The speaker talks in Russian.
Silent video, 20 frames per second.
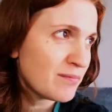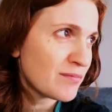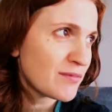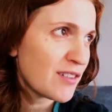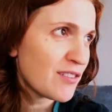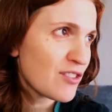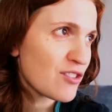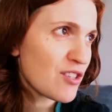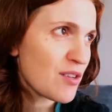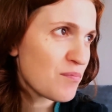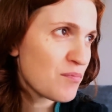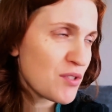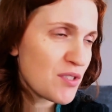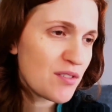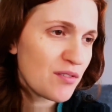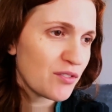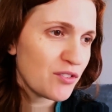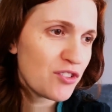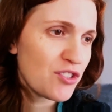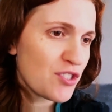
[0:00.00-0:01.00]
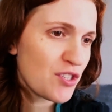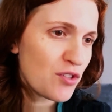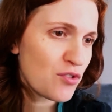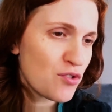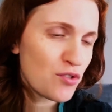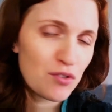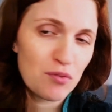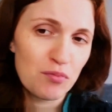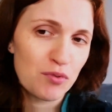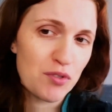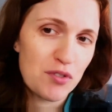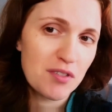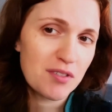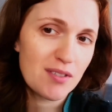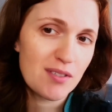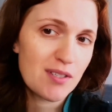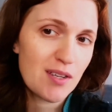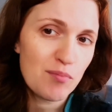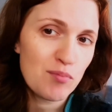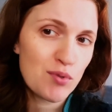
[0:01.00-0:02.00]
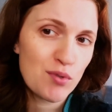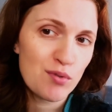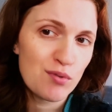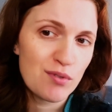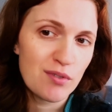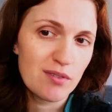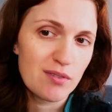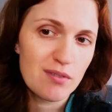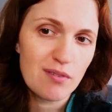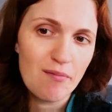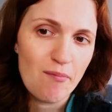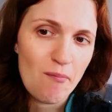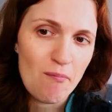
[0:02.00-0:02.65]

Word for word: Она записывала, не знаю, что она будет с этой записью делать.